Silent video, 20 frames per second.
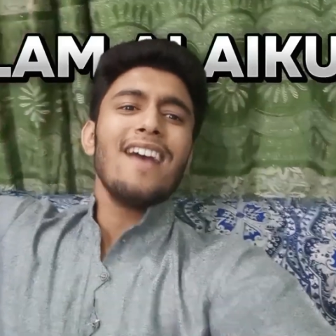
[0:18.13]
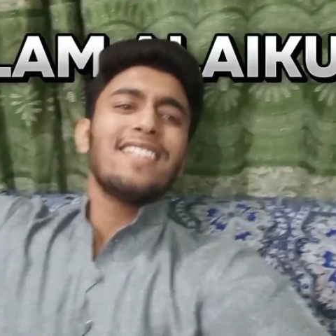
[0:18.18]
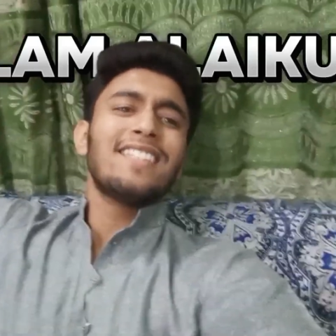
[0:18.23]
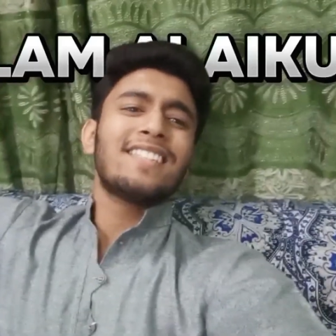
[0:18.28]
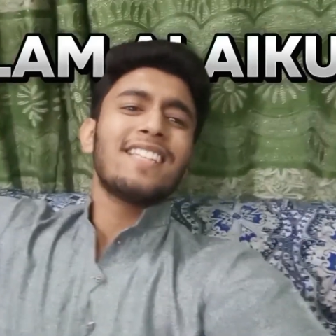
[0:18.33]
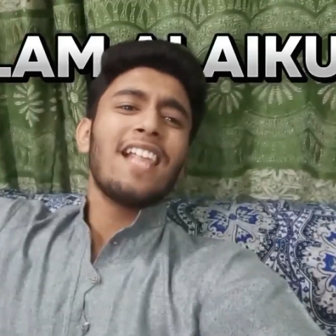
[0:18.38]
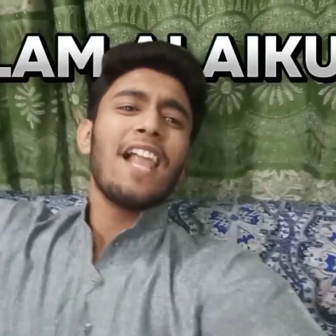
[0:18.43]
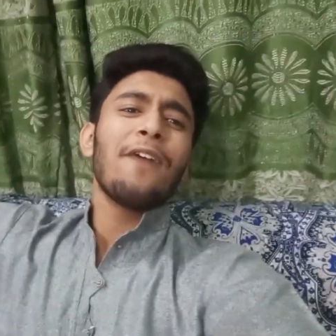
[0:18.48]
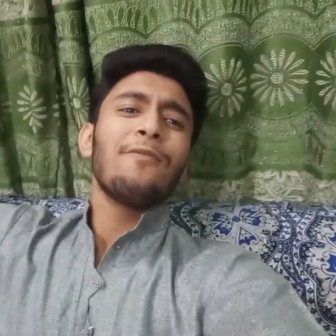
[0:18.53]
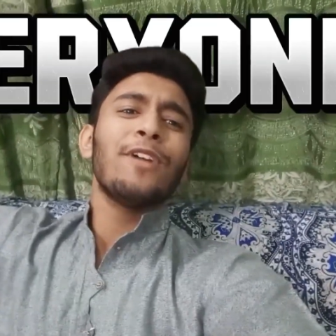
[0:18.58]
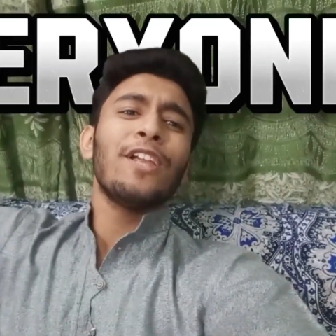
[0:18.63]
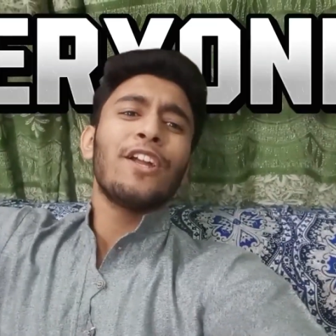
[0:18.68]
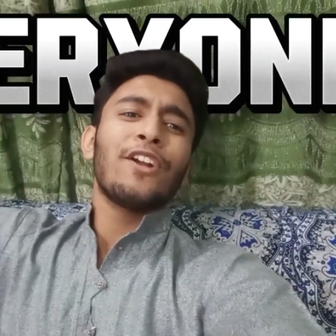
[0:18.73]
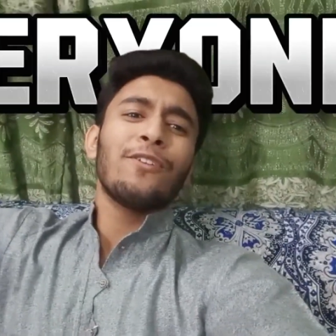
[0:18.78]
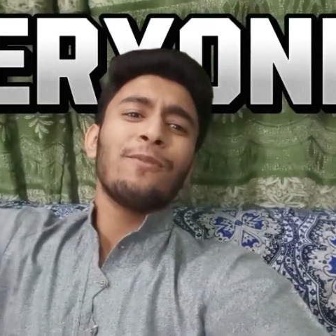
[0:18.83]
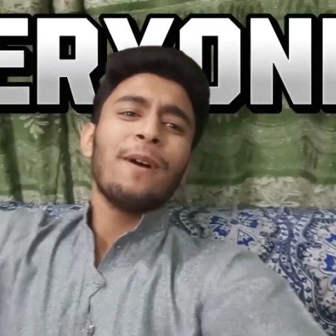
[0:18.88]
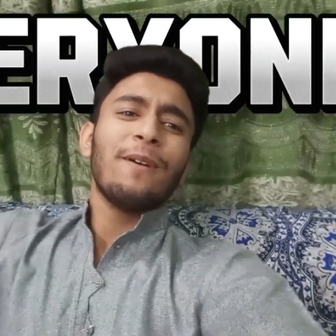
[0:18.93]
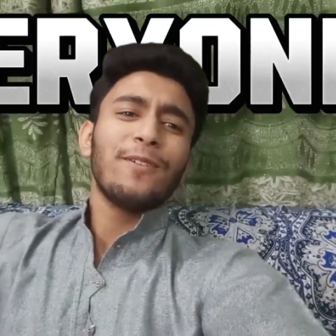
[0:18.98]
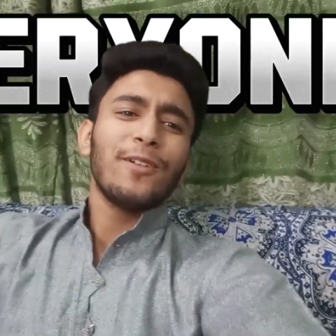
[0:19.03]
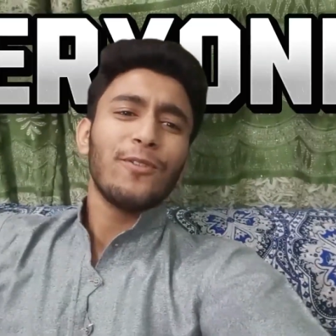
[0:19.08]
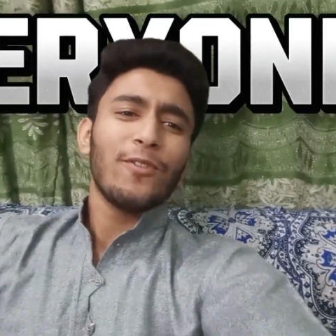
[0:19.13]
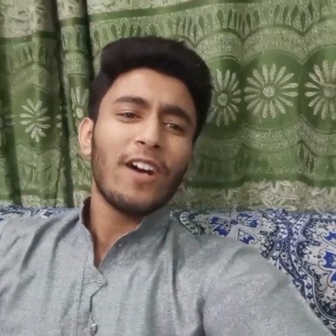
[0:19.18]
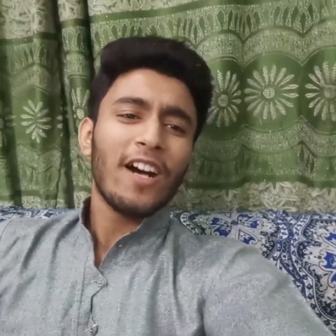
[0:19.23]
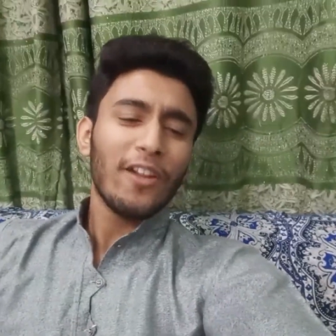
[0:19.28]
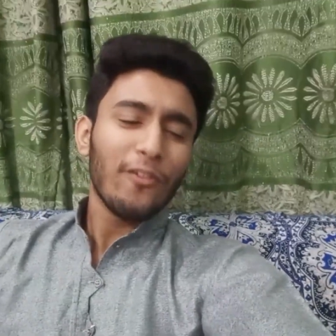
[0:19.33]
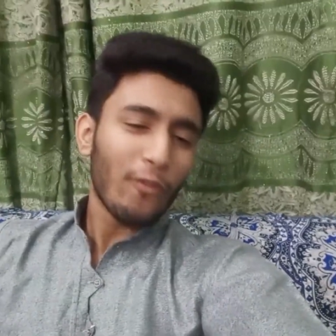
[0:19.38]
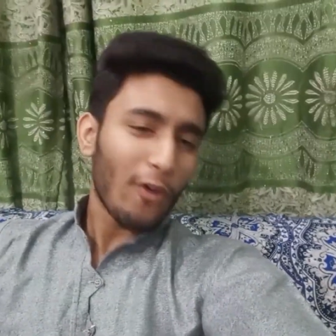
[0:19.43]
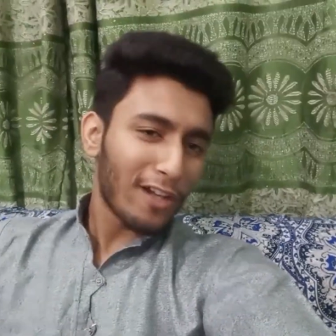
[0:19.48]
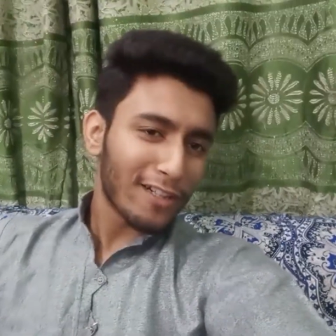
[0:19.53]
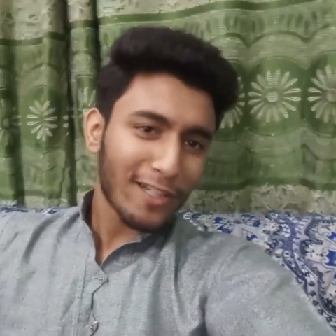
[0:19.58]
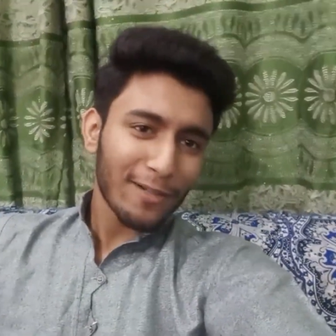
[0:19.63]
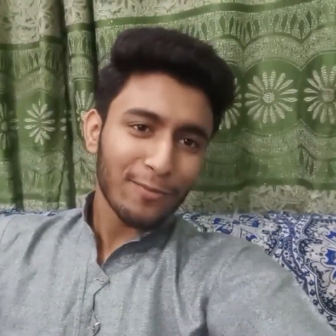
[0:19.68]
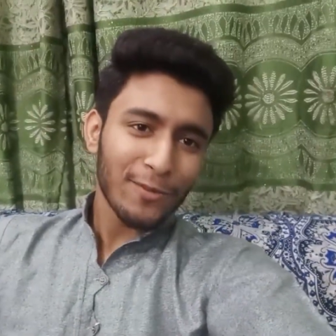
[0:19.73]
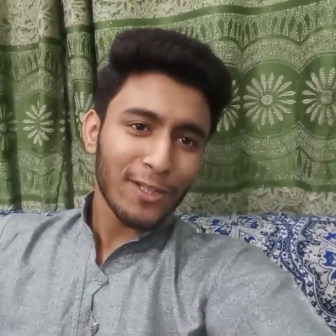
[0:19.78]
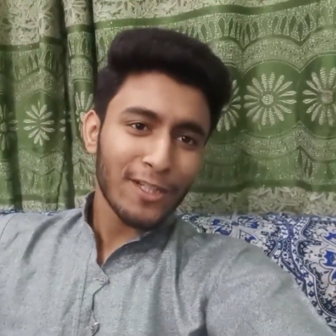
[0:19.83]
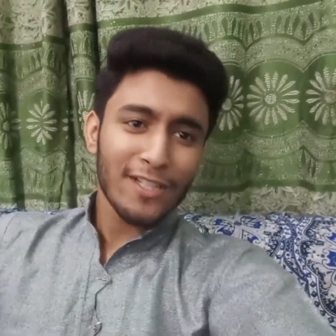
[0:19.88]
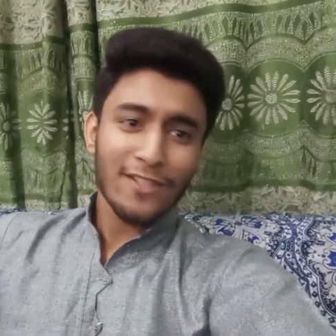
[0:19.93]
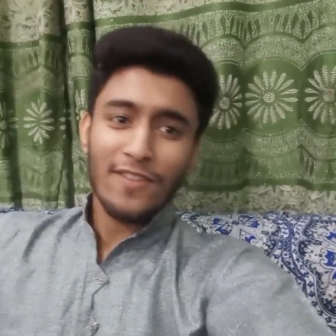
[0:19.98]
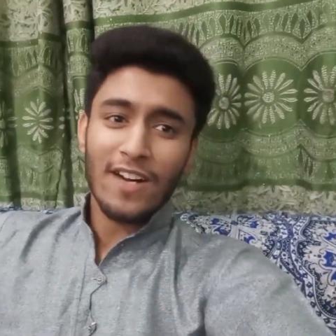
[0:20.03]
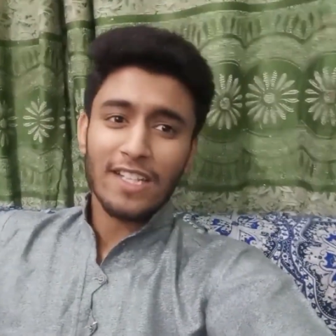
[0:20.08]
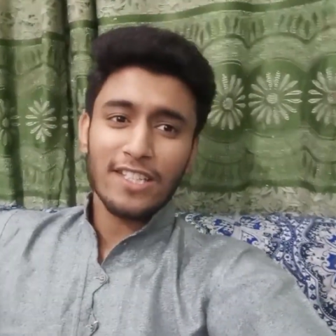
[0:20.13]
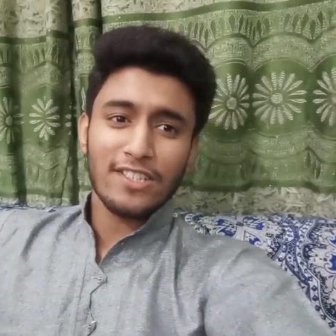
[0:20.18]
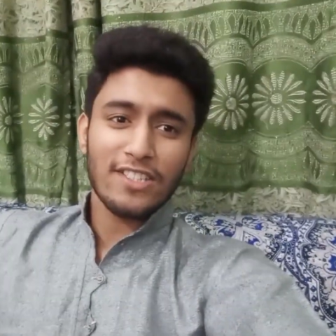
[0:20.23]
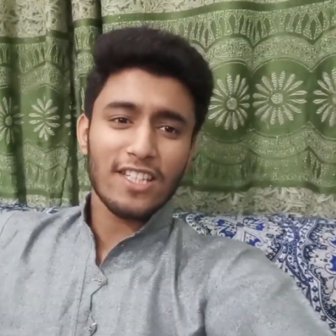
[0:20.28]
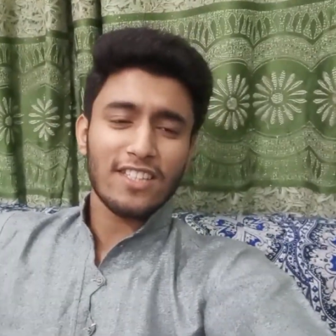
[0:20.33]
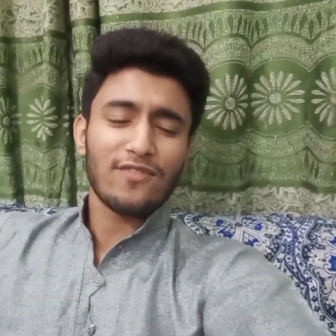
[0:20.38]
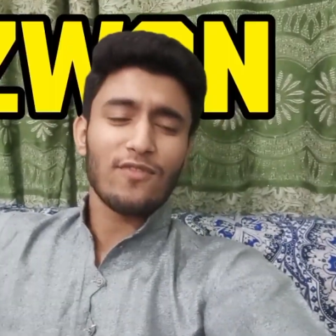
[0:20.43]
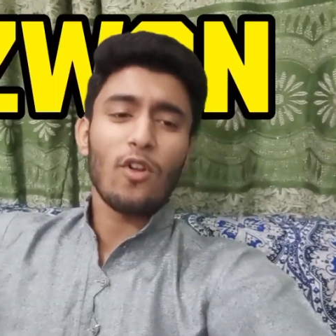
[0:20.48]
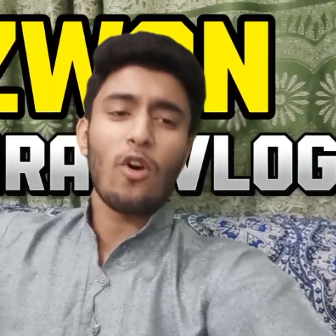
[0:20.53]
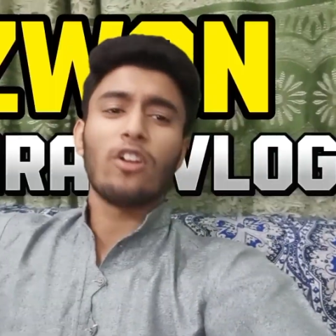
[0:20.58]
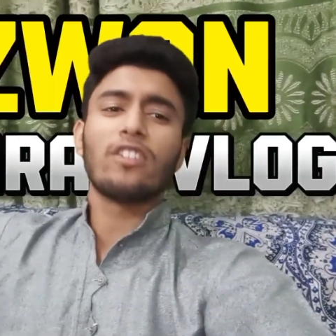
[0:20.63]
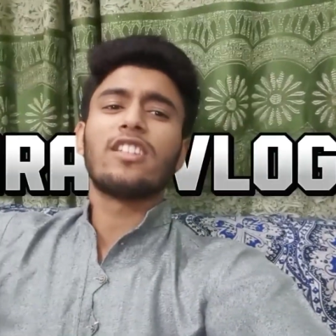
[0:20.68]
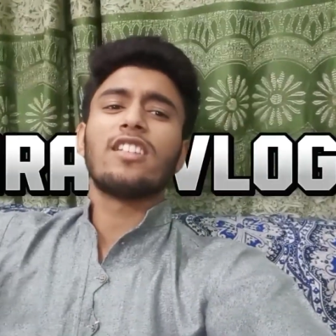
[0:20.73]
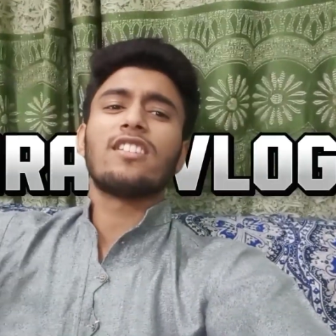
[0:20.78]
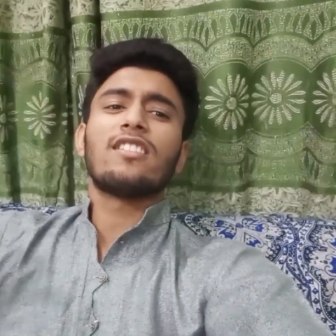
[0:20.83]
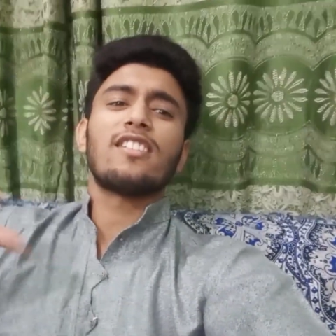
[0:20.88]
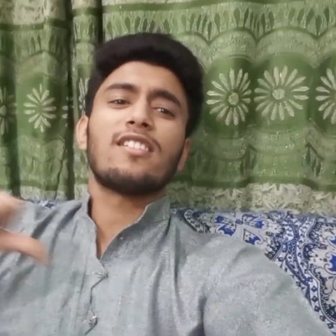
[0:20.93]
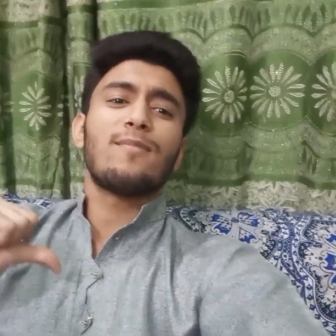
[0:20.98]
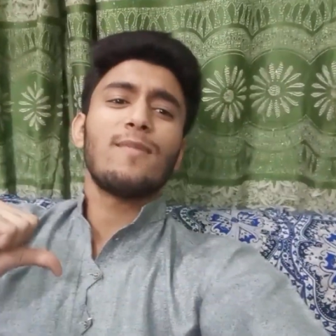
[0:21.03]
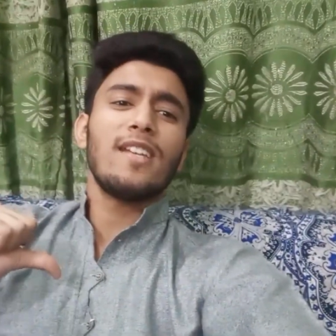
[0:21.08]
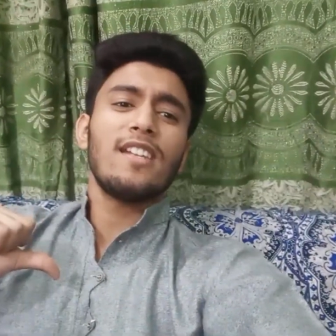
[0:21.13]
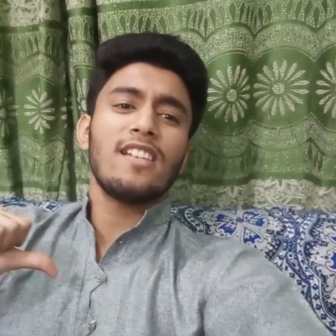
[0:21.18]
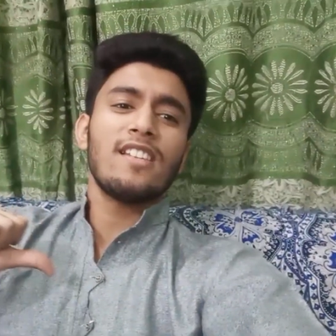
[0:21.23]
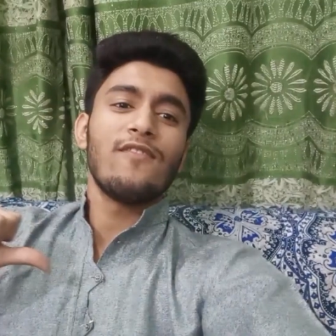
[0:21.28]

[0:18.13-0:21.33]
असलम वन वेलकम टू रिजवानिशत ब्लॉग दिस इज मी